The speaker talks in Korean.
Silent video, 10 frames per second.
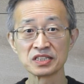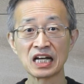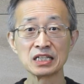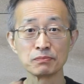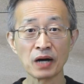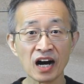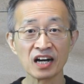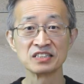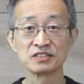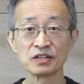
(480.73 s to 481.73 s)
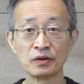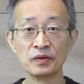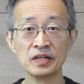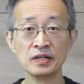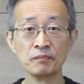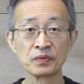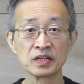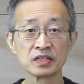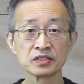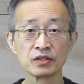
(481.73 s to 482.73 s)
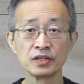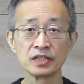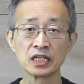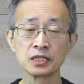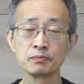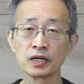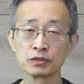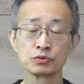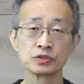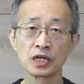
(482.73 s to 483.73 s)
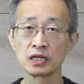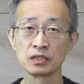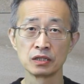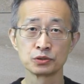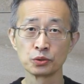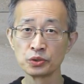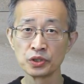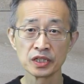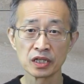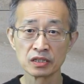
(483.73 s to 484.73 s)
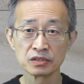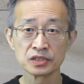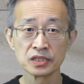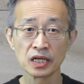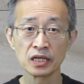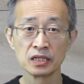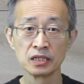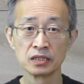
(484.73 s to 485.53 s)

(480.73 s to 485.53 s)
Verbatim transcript: 그래서 나디바가 있어요. 그래서 나디바 둘 다 존귀하다는 뜻인데,